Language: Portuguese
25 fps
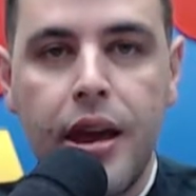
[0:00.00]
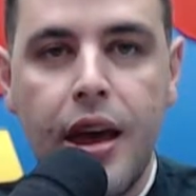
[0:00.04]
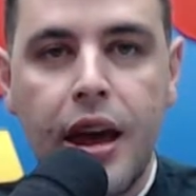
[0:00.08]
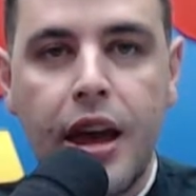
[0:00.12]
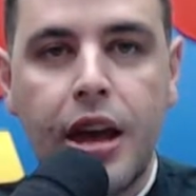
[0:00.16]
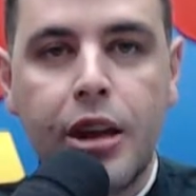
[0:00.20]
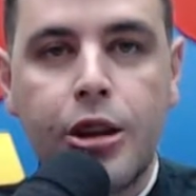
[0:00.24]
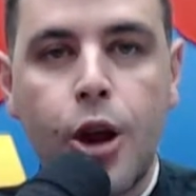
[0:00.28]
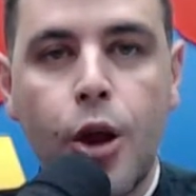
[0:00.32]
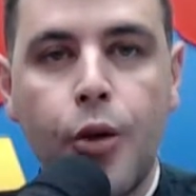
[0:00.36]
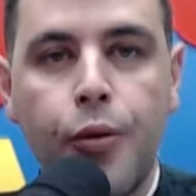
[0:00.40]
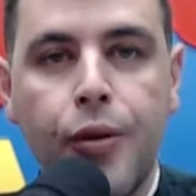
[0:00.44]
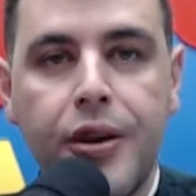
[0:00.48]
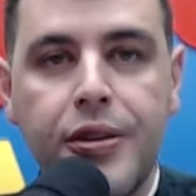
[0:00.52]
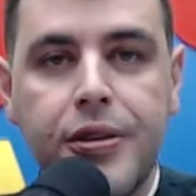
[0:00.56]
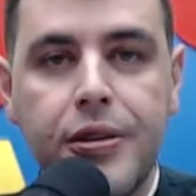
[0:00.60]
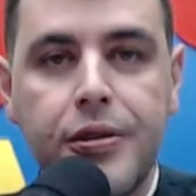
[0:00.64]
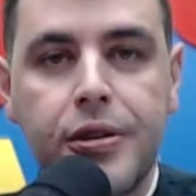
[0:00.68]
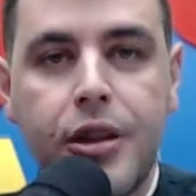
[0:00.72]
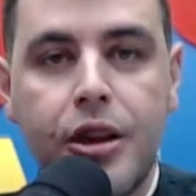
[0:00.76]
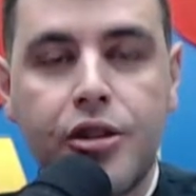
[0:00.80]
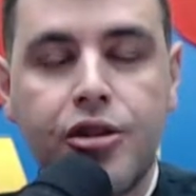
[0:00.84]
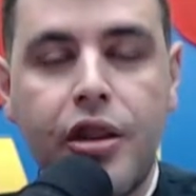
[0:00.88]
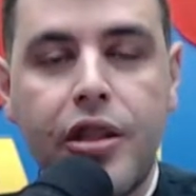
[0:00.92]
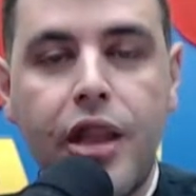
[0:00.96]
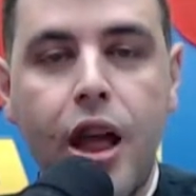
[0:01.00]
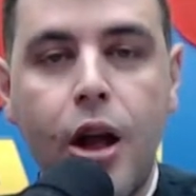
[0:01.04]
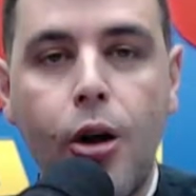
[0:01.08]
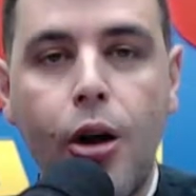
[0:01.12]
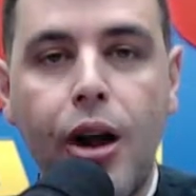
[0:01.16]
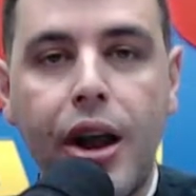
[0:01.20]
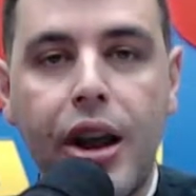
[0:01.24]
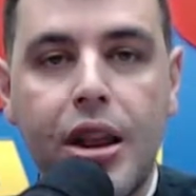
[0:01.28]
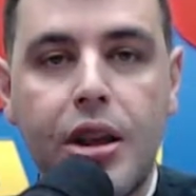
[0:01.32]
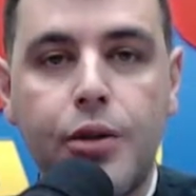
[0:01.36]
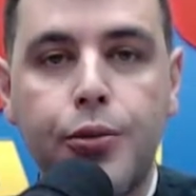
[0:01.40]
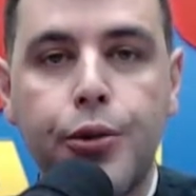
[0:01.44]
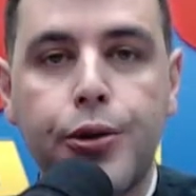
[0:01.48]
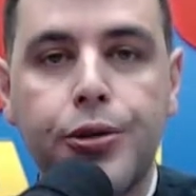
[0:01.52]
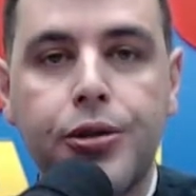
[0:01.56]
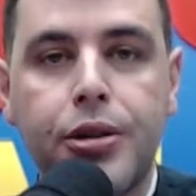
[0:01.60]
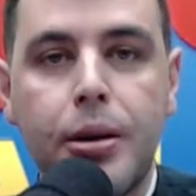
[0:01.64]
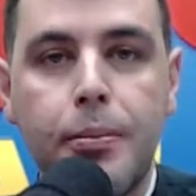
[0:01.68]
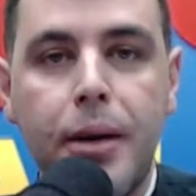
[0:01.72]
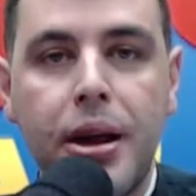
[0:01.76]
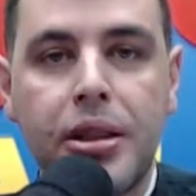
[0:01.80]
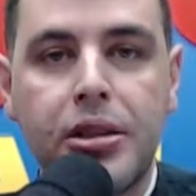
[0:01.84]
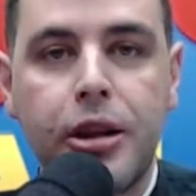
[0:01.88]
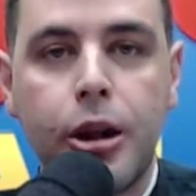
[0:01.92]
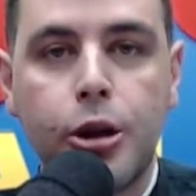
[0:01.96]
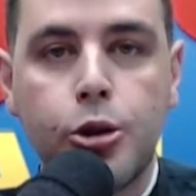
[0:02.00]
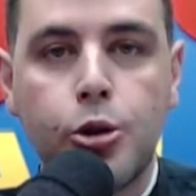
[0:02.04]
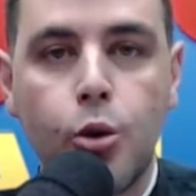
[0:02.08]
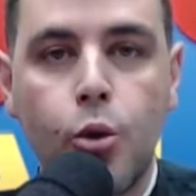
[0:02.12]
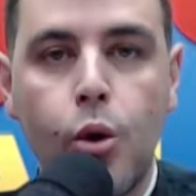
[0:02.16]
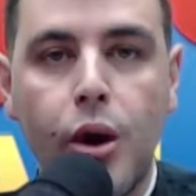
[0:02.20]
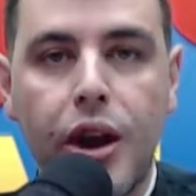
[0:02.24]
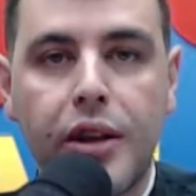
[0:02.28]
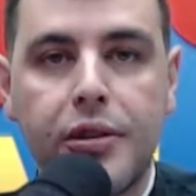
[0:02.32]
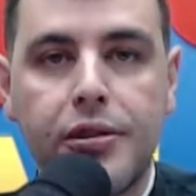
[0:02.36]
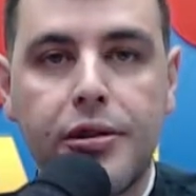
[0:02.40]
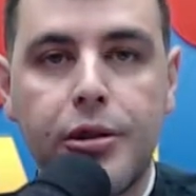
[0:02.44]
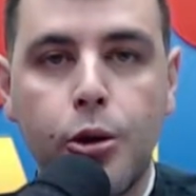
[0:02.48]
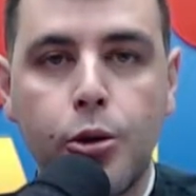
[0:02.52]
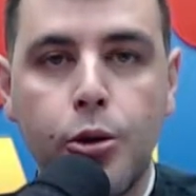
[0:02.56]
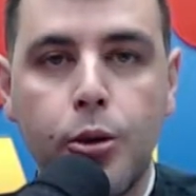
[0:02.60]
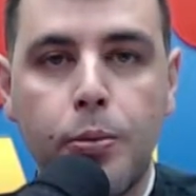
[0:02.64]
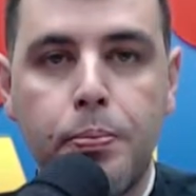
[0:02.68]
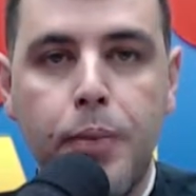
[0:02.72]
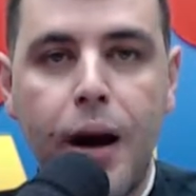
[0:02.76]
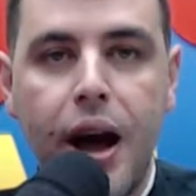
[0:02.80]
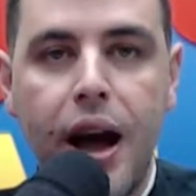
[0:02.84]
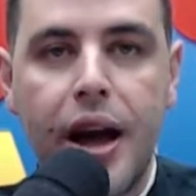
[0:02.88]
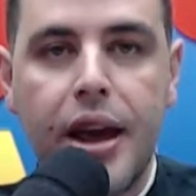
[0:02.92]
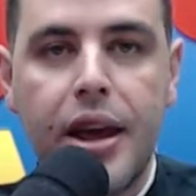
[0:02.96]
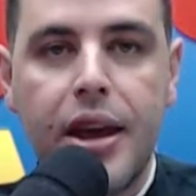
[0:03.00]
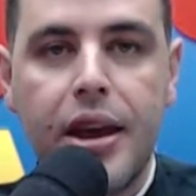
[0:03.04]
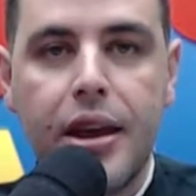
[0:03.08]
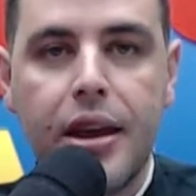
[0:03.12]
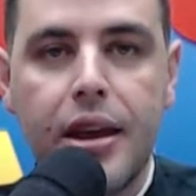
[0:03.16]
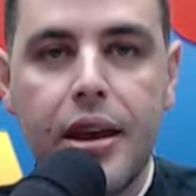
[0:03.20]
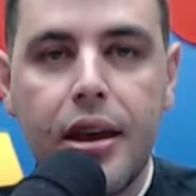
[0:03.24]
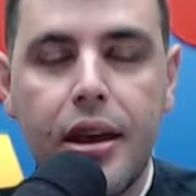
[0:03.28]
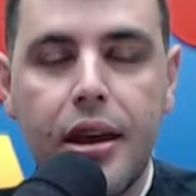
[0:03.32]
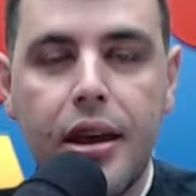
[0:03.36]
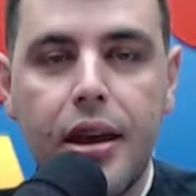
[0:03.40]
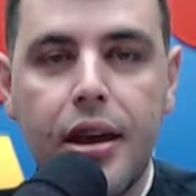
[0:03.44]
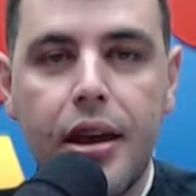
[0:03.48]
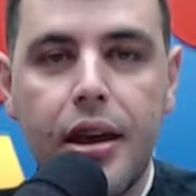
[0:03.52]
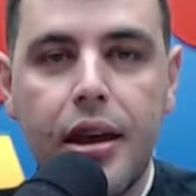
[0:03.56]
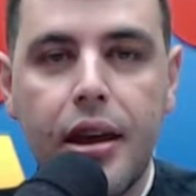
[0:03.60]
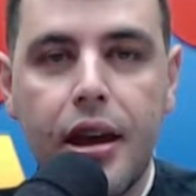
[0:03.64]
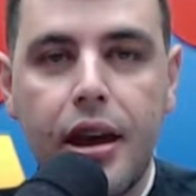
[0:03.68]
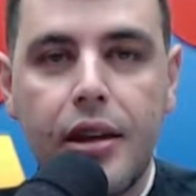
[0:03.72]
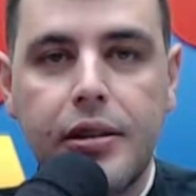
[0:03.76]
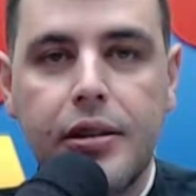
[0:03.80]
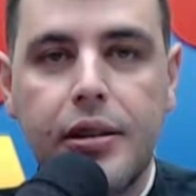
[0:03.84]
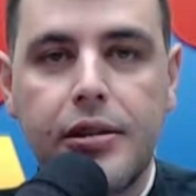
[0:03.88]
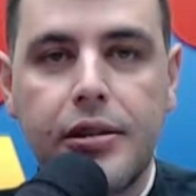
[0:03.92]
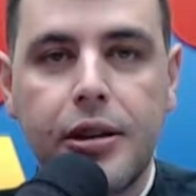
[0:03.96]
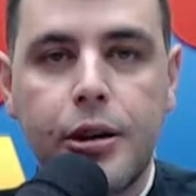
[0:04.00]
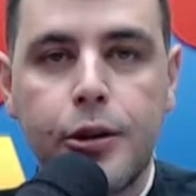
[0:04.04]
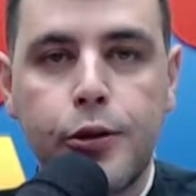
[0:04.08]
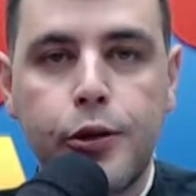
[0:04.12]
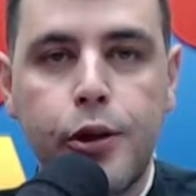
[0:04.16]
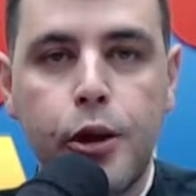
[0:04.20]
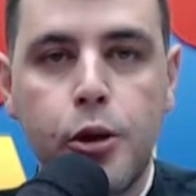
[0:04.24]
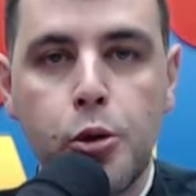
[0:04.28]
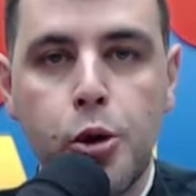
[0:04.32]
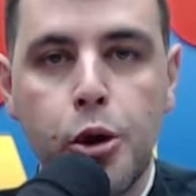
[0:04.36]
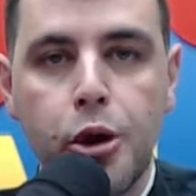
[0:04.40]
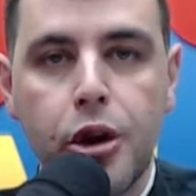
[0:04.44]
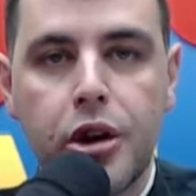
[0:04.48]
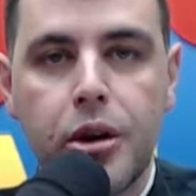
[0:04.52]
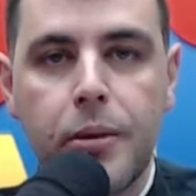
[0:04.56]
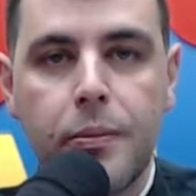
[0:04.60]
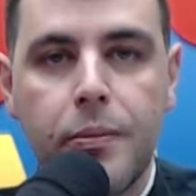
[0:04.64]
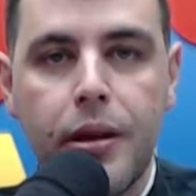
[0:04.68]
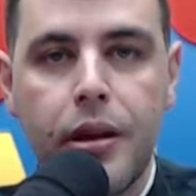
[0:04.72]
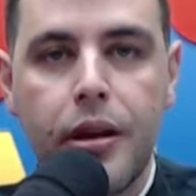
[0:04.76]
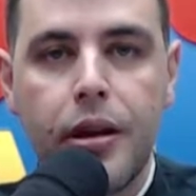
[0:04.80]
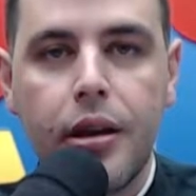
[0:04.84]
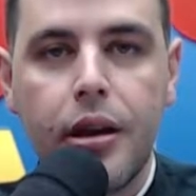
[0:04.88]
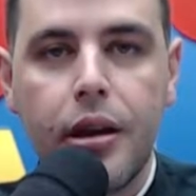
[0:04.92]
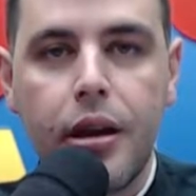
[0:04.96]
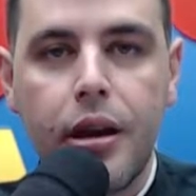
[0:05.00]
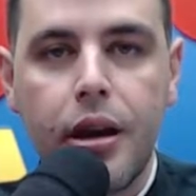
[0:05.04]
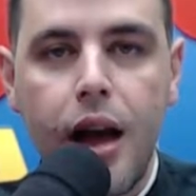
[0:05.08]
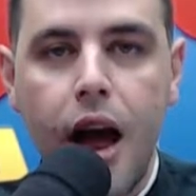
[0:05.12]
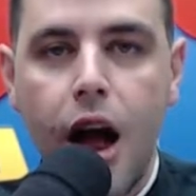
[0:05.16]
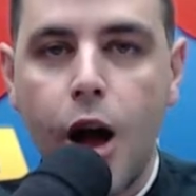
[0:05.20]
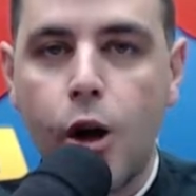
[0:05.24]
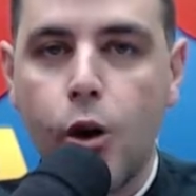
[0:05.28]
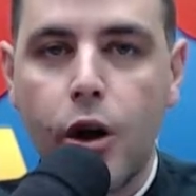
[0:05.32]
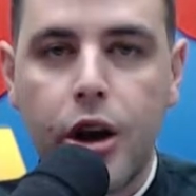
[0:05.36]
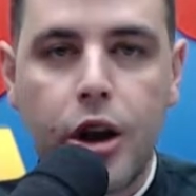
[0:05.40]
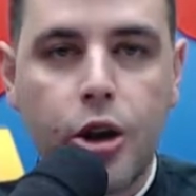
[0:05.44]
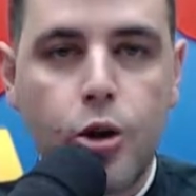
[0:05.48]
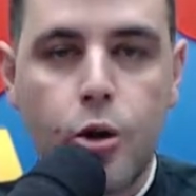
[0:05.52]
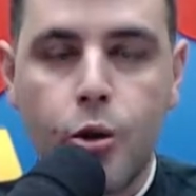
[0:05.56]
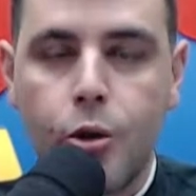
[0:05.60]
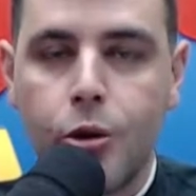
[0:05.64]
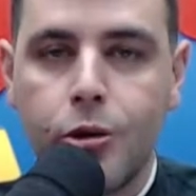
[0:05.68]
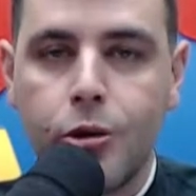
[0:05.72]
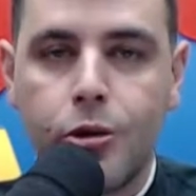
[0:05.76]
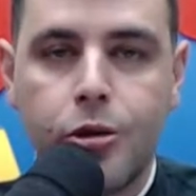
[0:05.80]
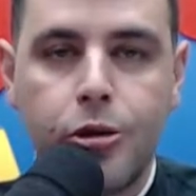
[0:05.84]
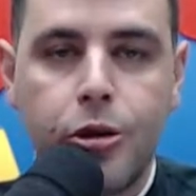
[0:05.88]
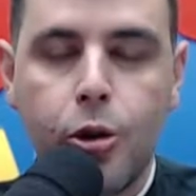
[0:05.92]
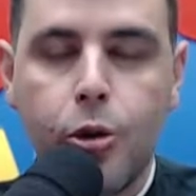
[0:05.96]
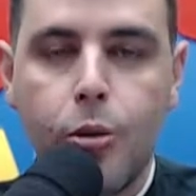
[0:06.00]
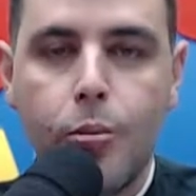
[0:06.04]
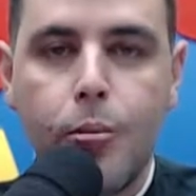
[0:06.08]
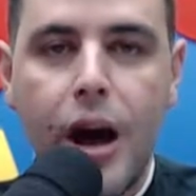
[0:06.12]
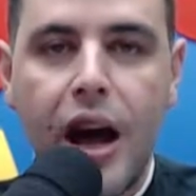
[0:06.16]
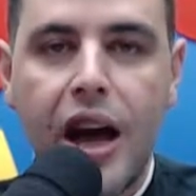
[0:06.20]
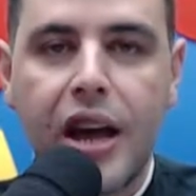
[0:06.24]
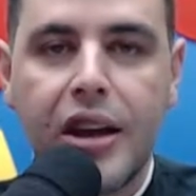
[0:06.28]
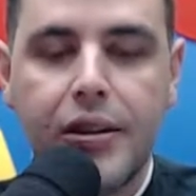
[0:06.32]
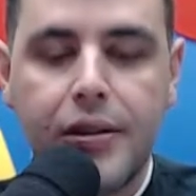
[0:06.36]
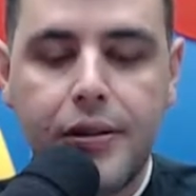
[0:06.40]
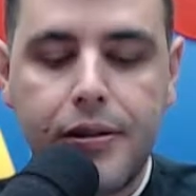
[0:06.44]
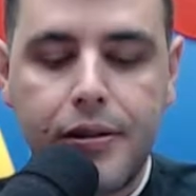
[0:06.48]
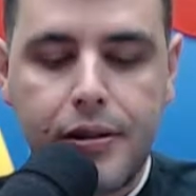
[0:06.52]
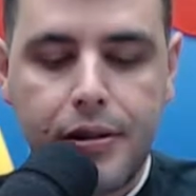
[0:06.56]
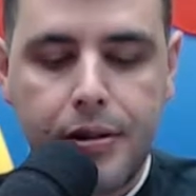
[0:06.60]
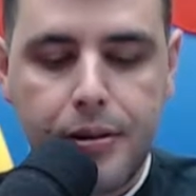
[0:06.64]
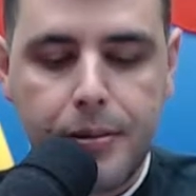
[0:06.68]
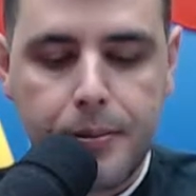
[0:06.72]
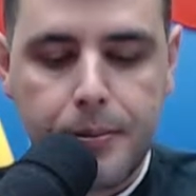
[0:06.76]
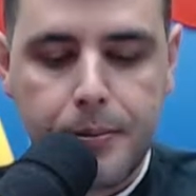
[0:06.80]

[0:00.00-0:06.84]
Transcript: e talvez esteja na hora de você bater no coração do Pai e dizer: Senhor, agora eu não consigo mais.